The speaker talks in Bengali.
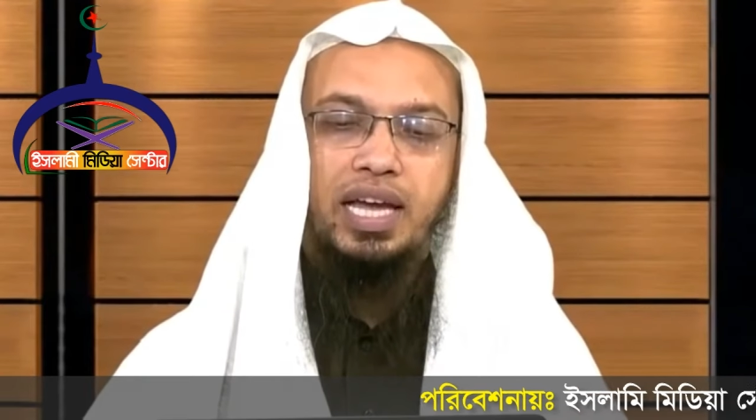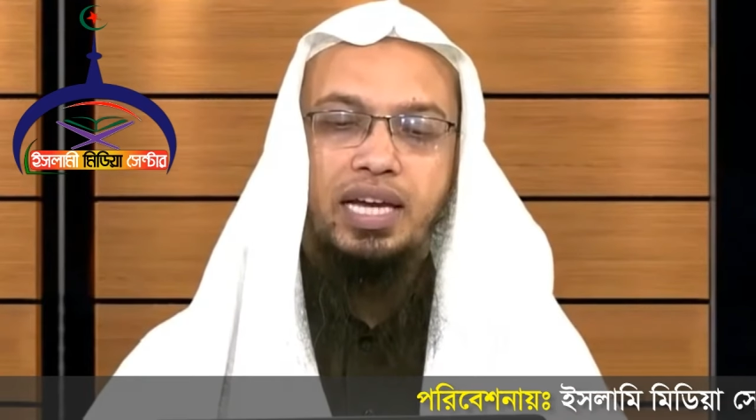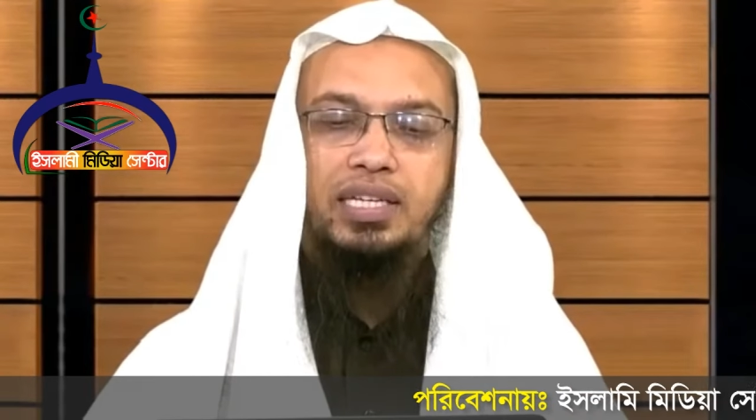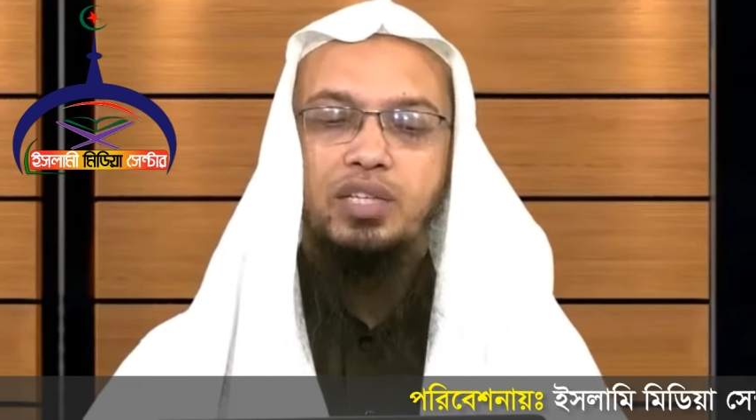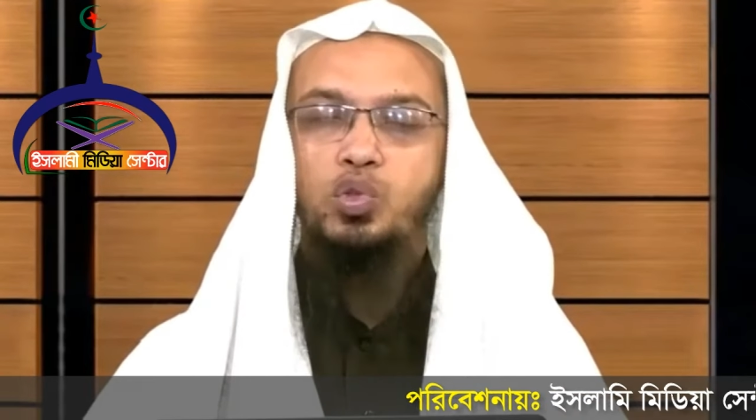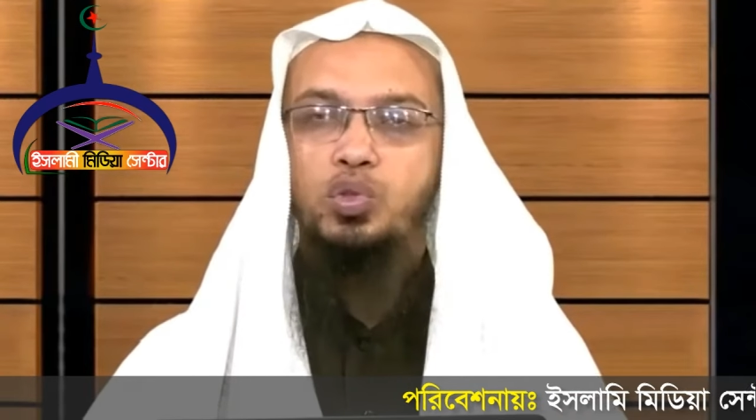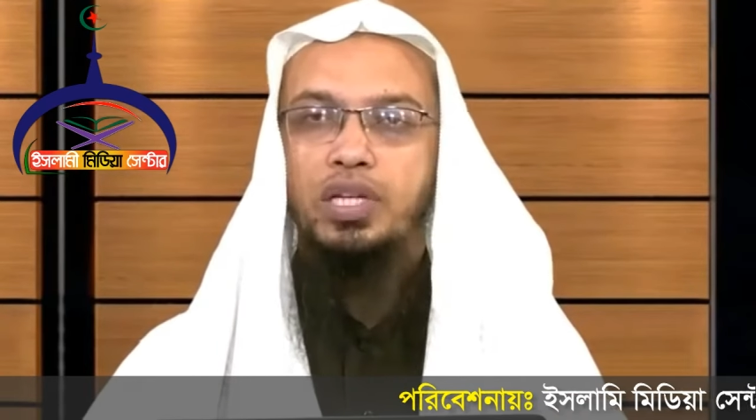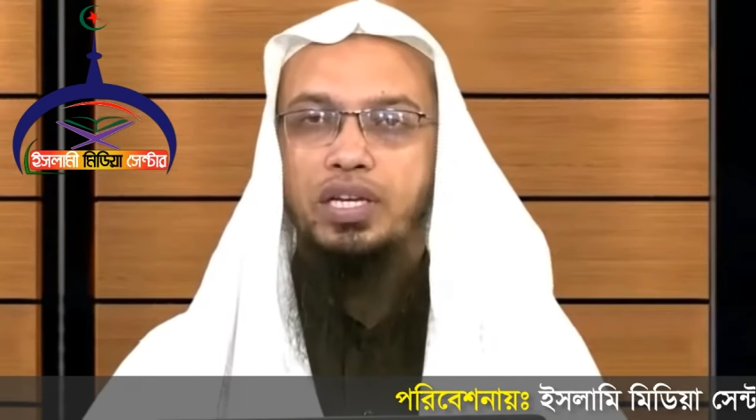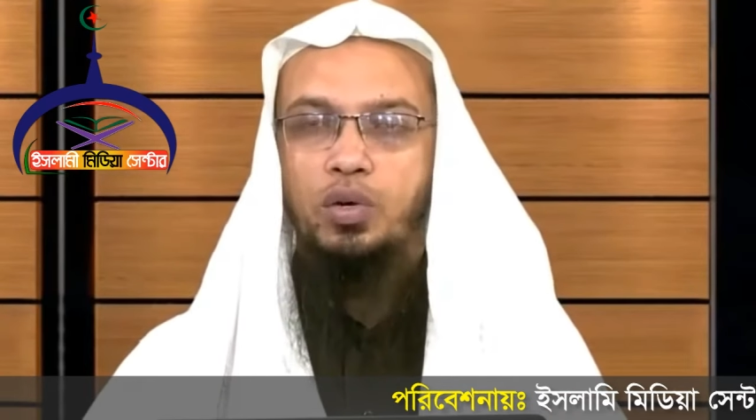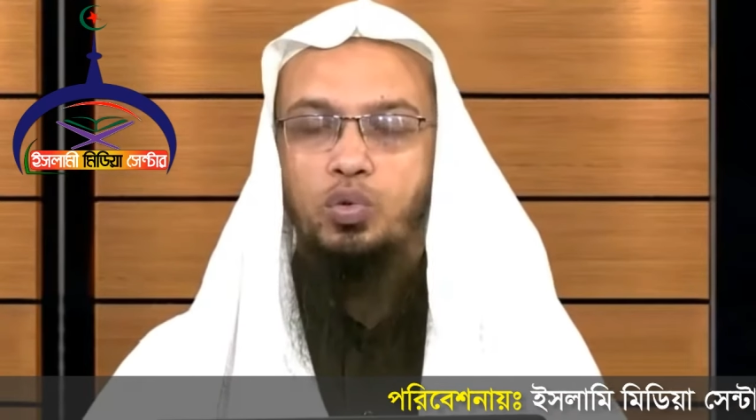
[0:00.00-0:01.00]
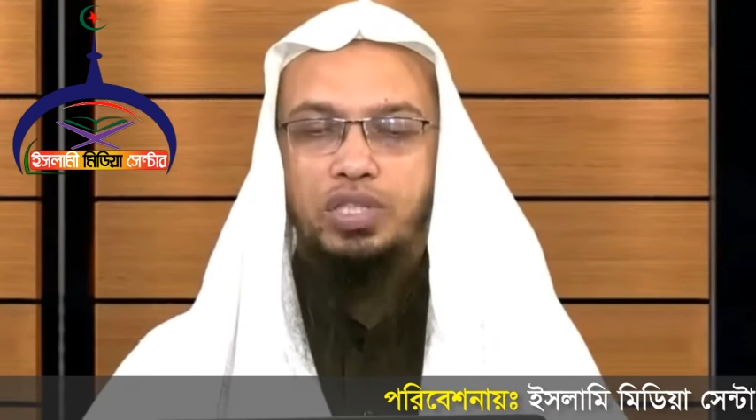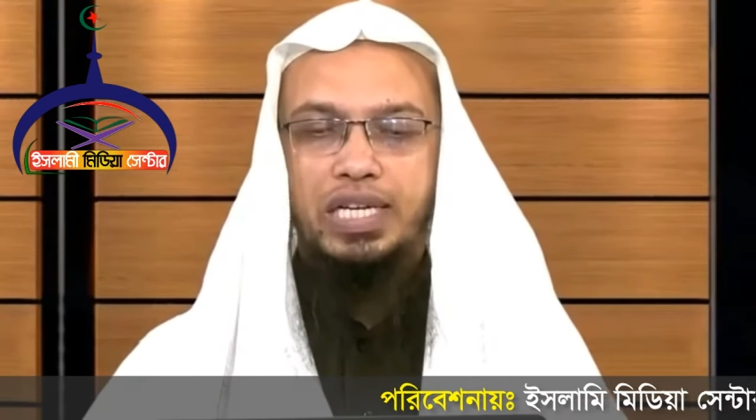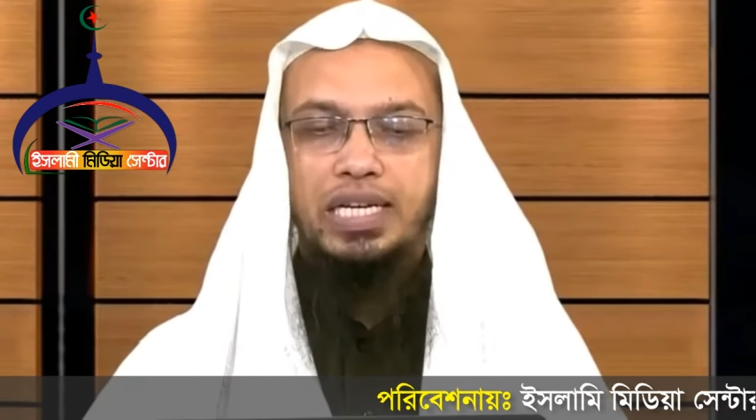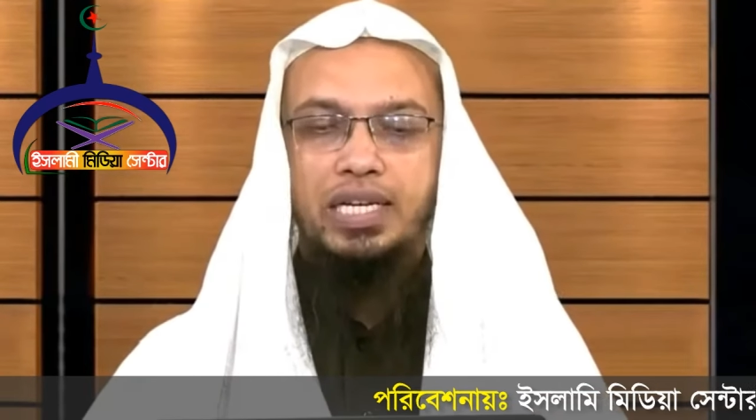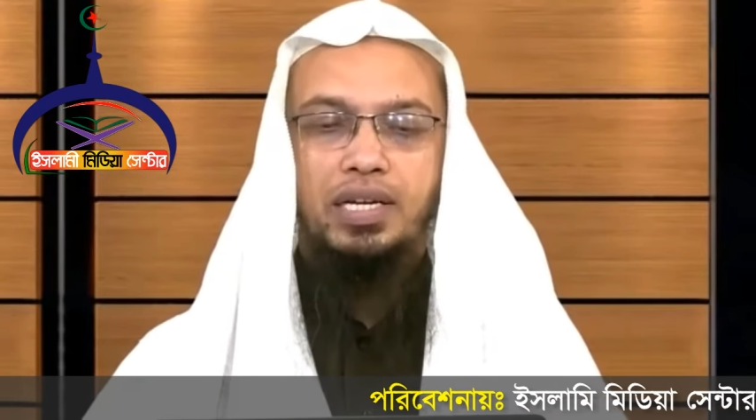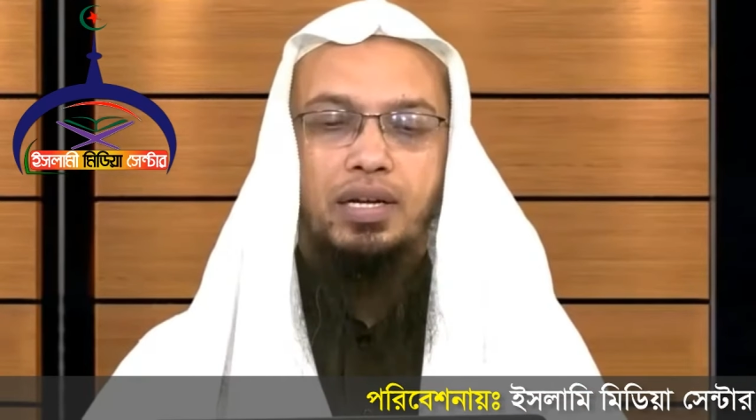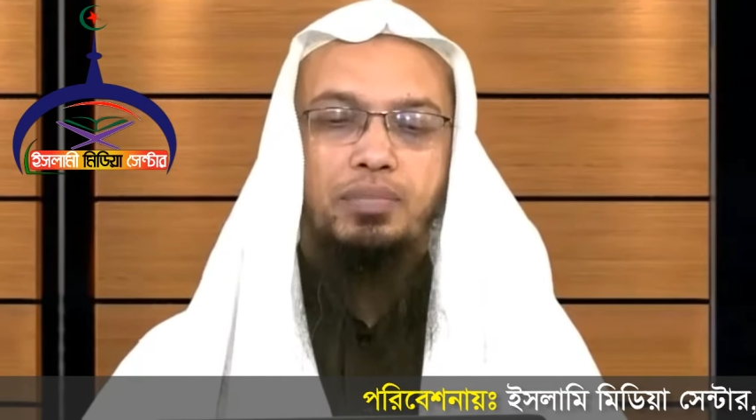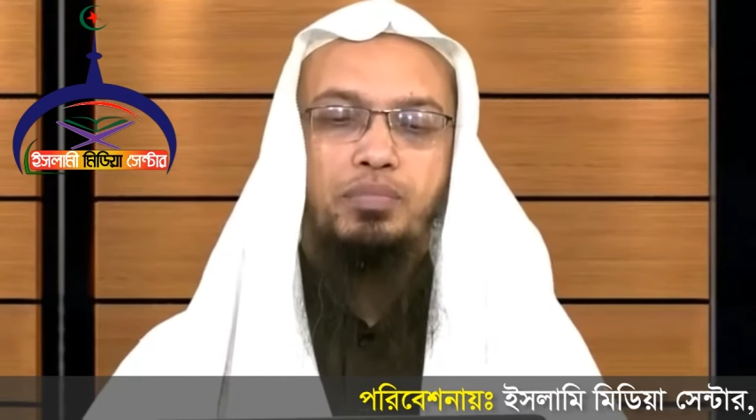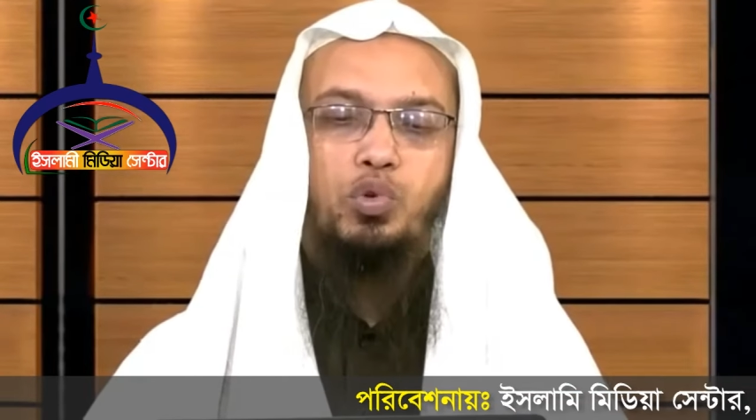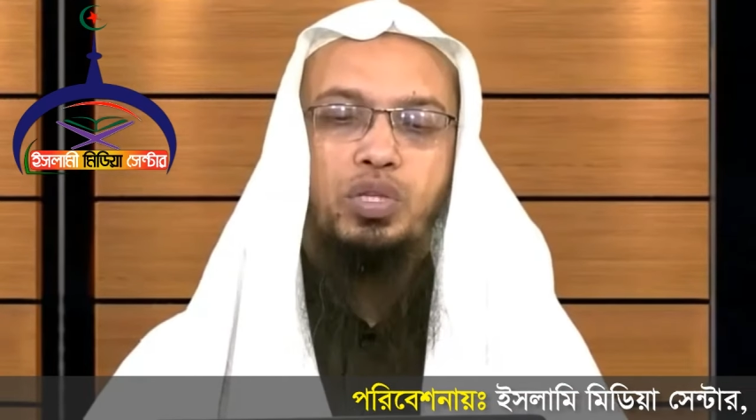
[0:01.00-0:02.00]
একটা যুক্তি এটাও যে
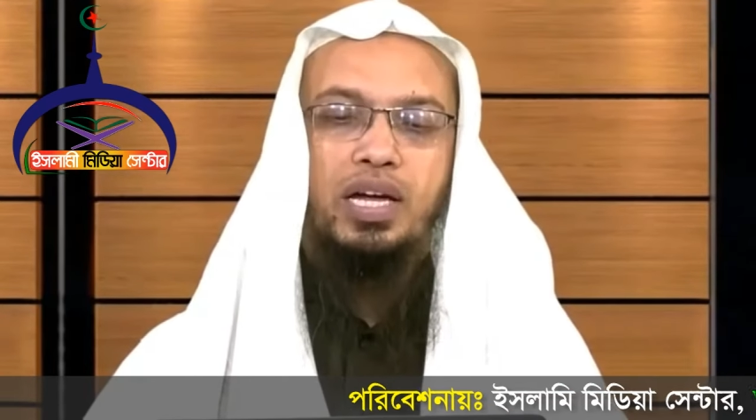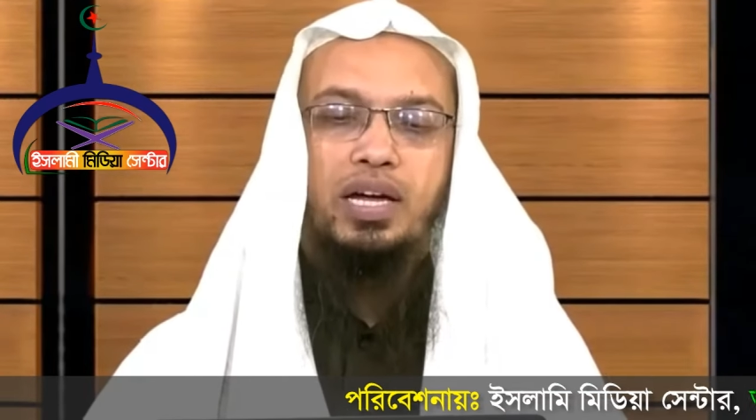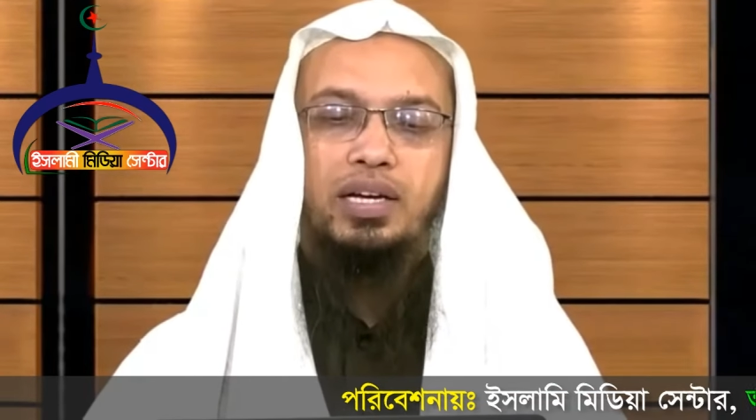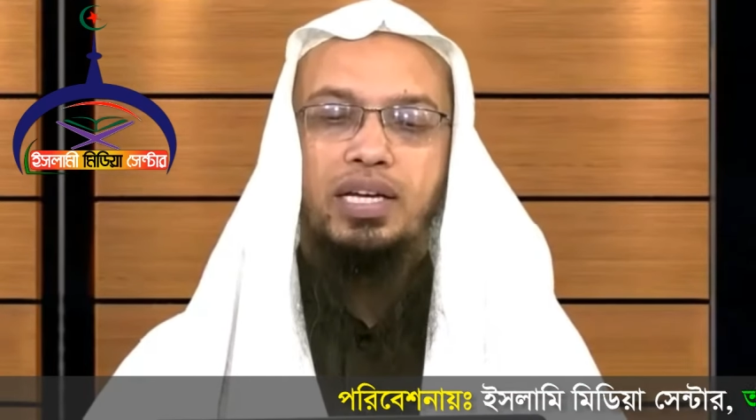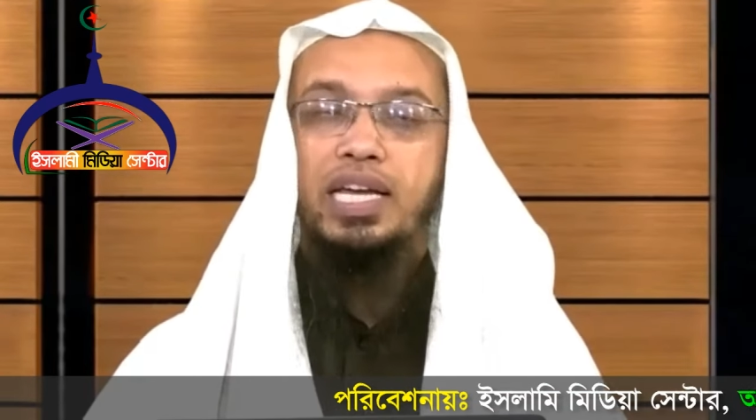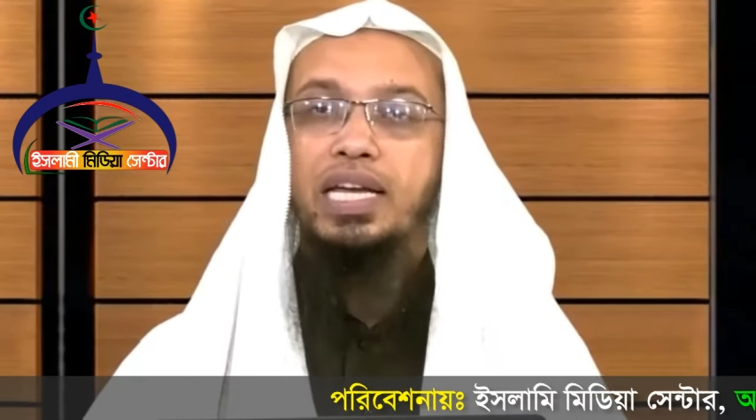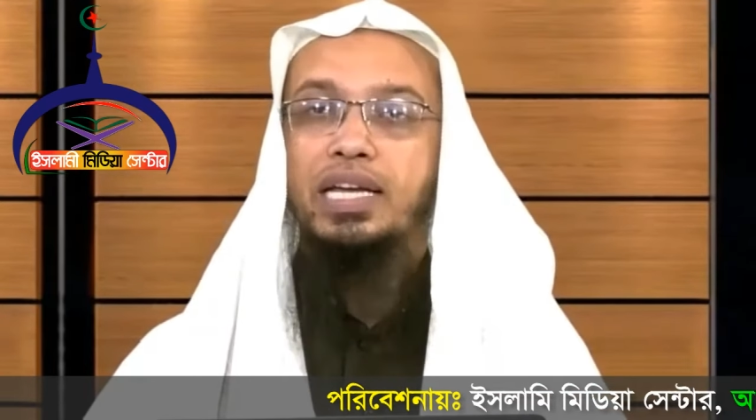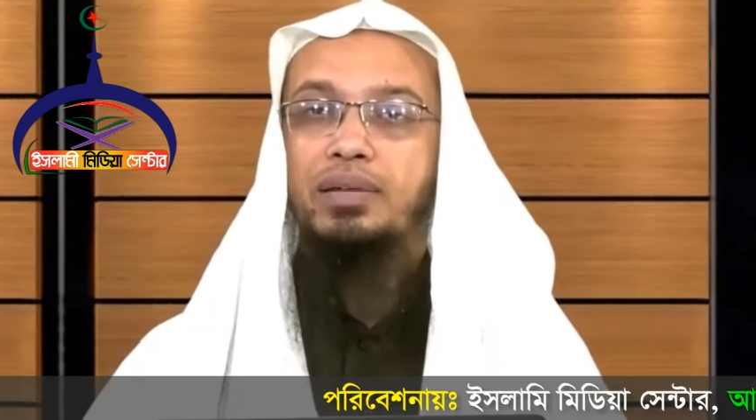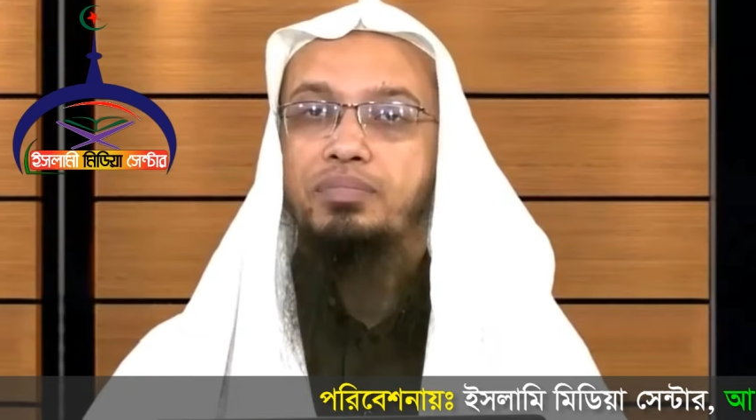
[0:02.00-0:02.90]
মুর্দাকে